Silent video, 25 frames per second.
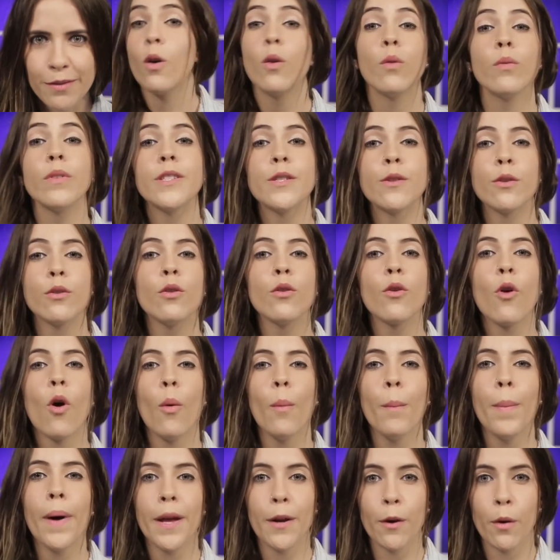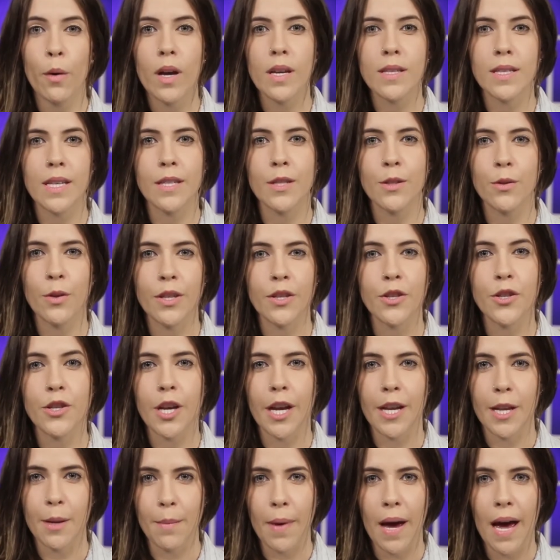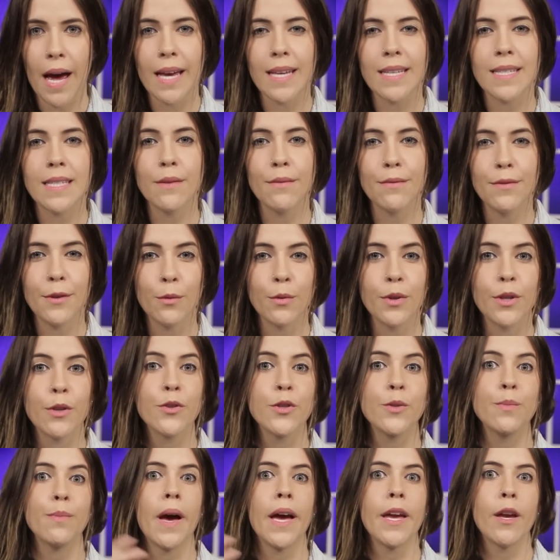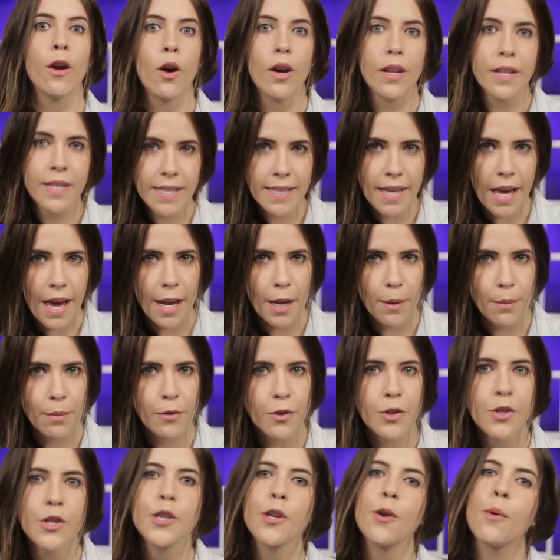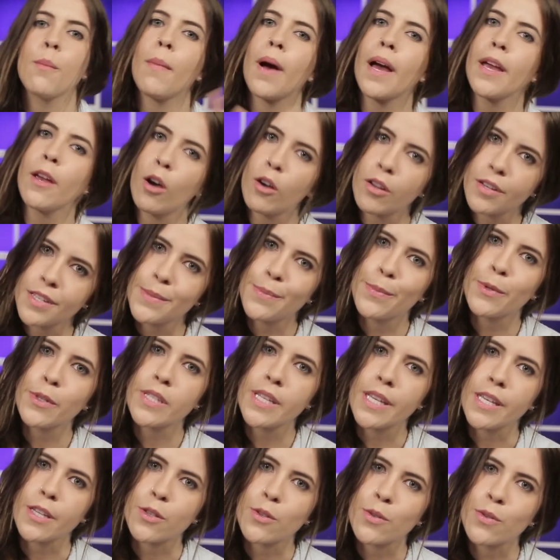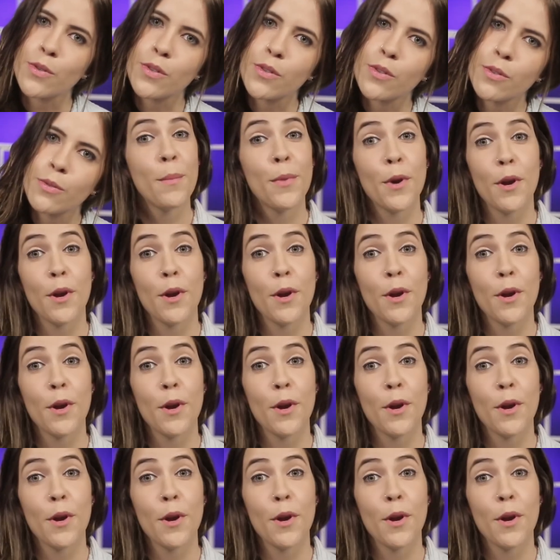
Um estudo comparou as ações de animais e viu que os maiores cérebros tinham maiores bocejos